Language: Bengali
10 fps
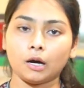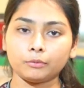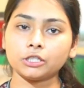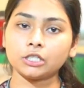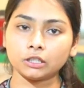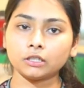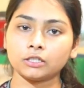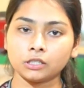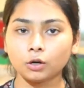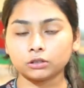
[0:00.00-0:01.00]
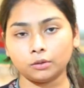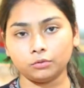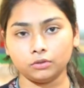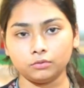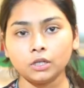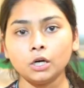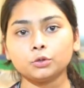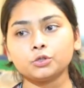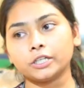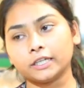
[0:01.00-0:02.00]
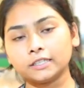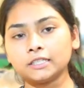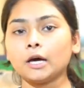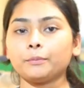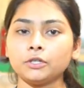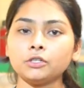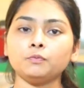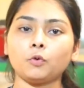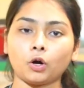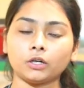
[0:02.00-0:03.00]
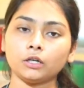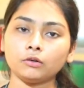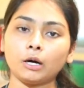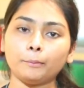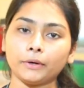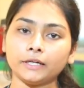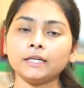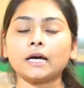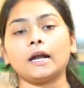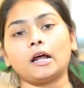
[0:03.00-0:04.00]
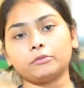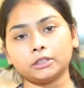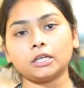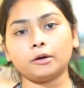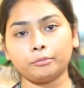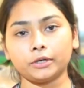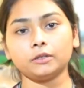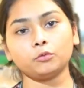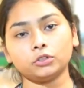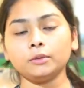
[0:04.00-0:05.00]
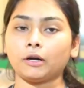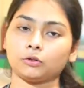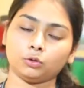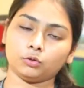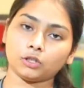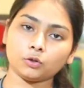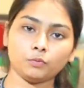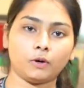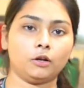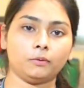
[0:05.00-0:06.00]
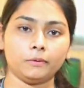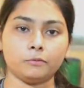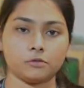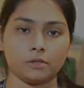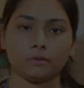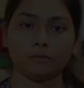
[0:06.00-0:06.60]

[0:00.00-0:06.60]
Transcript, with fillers: আমাদের সাথে এসে কথা বলুন তো সেক্ষেত্রে আপনি অন্যান্য কোম্পানির আর আমাদের কোম্পানির মধ্যে পার্থক্যটা খুব ভালোভাবে বুঝতে